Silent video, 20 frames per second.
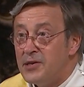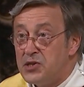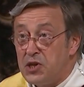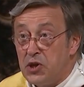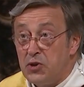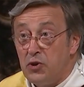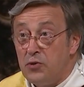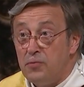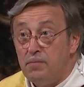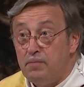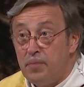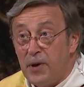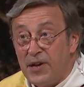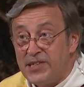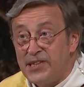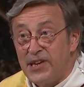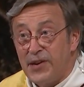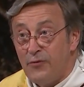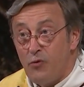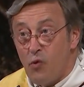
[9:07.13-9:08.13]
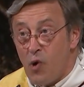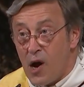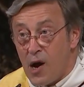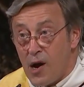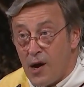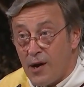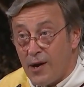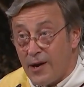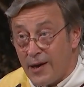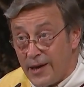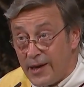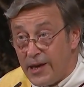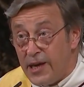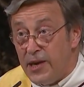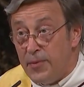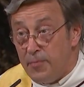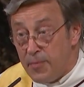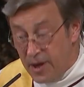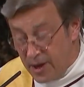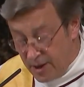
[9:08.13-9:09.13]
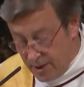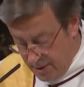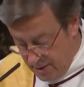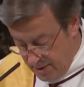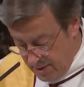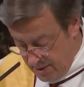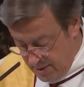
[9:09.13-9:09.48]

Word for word: c'est de ne pas savoir aimer.